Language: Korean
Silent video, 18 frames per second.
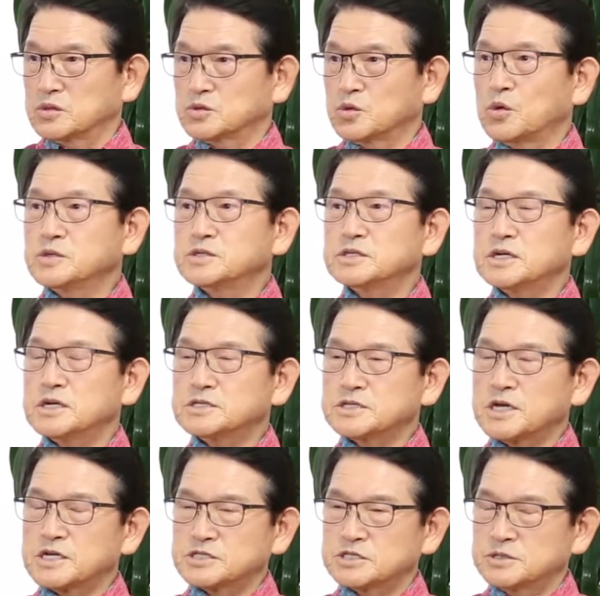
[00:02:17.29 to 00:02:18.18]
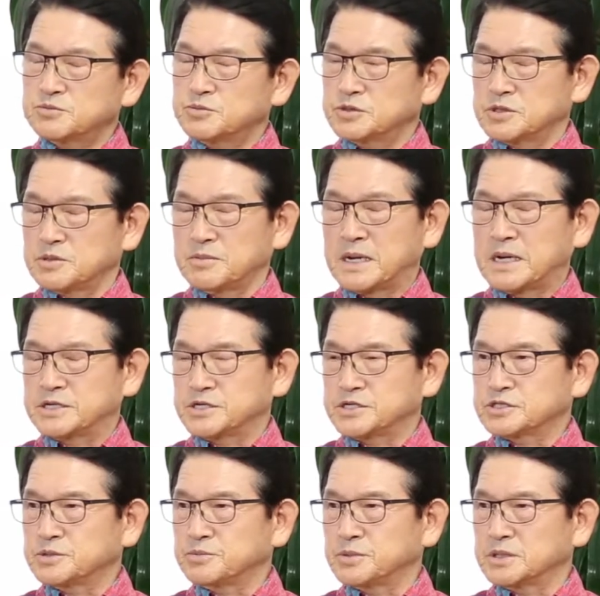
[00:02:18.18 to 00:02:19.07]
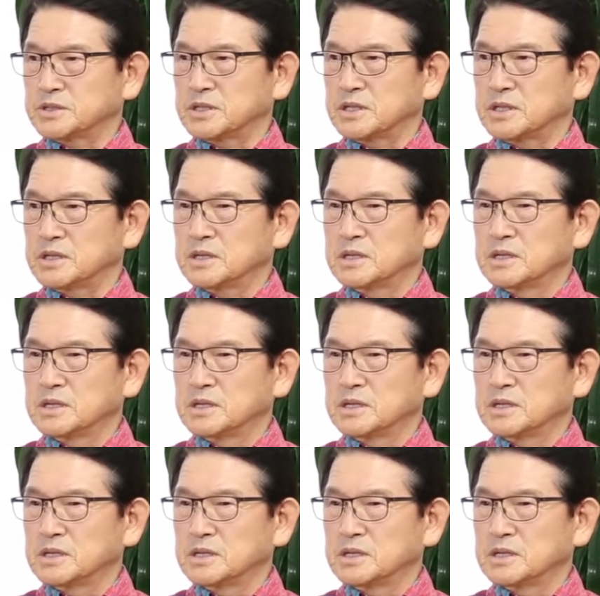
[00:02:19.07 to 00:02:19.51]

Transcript: 또 혼자 사시는 분들 많이 있습니다.